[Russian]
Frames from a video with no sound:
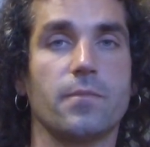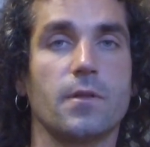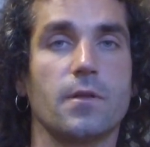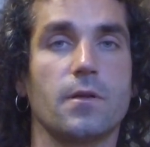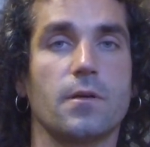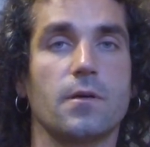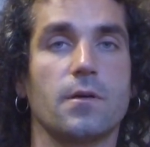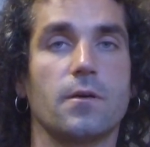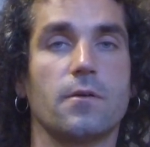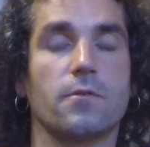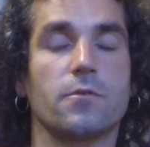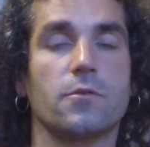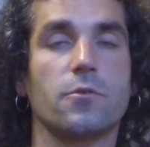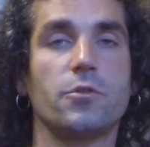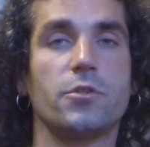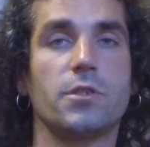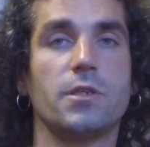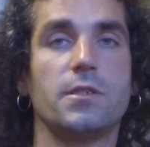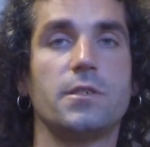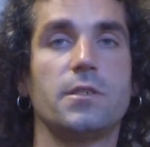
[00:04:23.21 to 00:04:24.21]
А, в
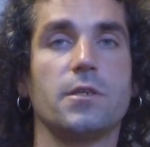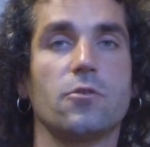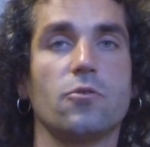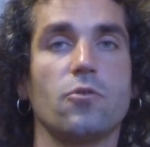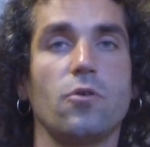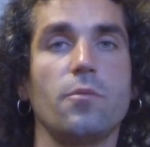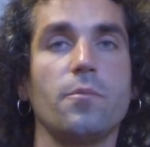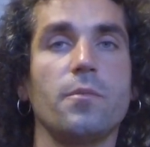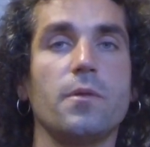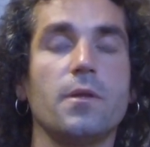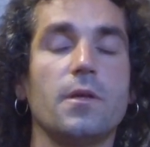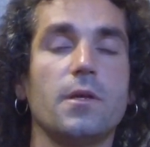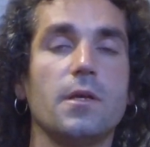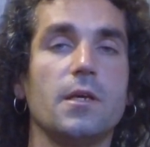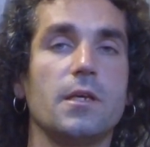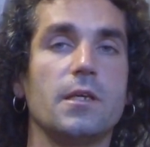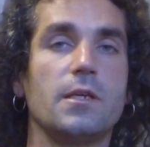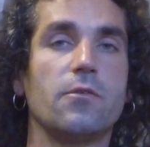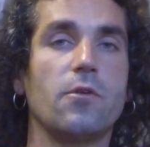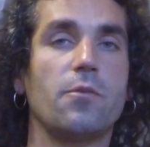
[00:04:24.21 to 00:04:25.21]
случае с зерном
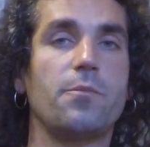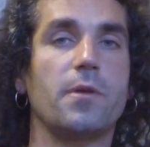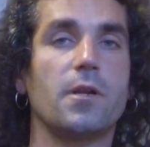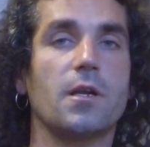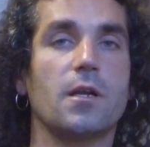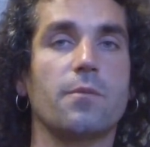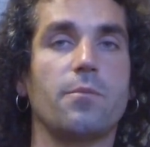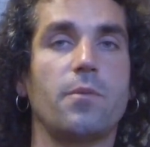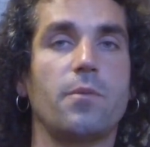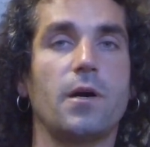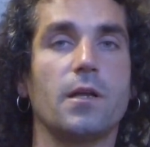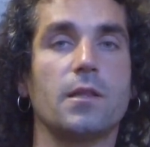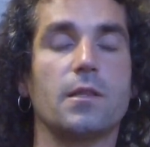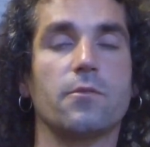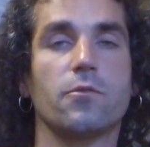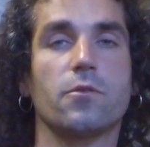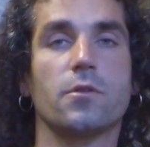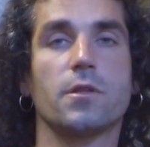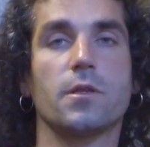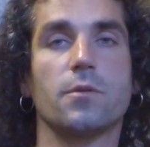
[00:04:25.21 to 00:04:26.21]
его
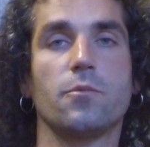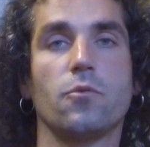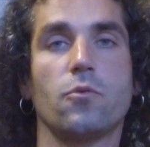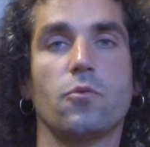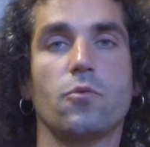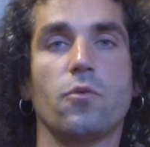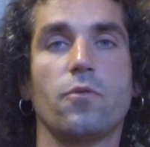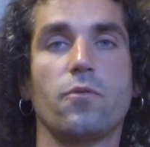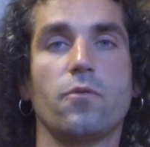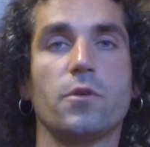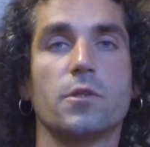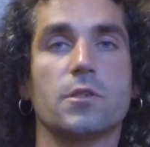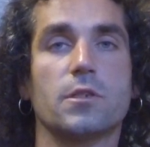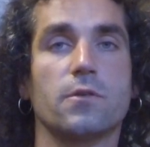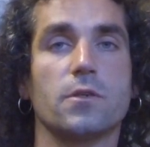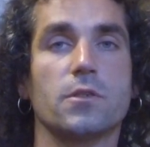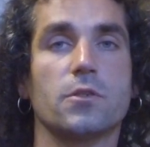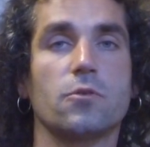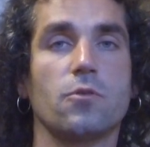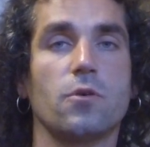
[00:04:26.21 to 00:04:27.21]
перерабатывают на муку
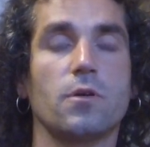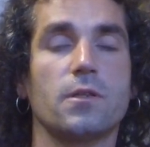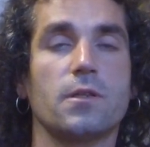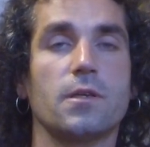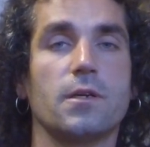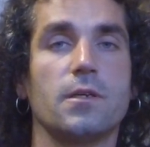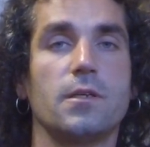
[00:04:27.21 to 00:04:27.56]
высшего сорта,